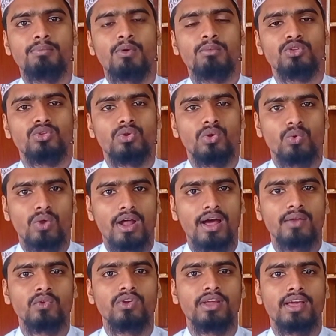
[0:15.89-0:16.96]
পবিত্র
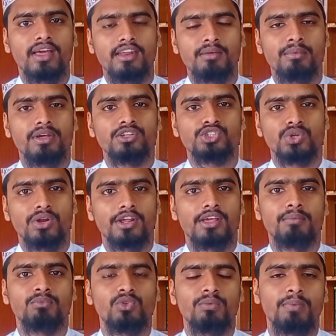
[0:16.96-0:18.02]
কোরআনুল করিমের
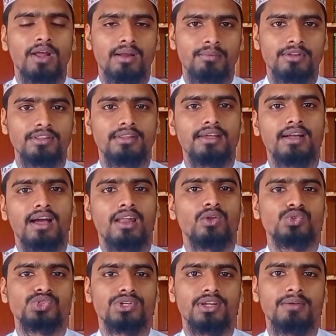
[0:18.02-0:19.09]
সংক্ষিপ্ত পারাভিত্তিক
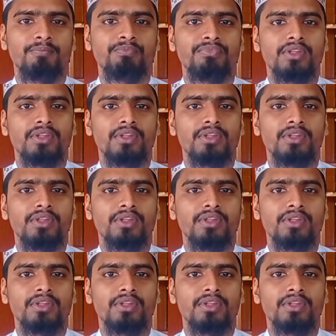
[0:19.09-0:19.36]
আলোচনা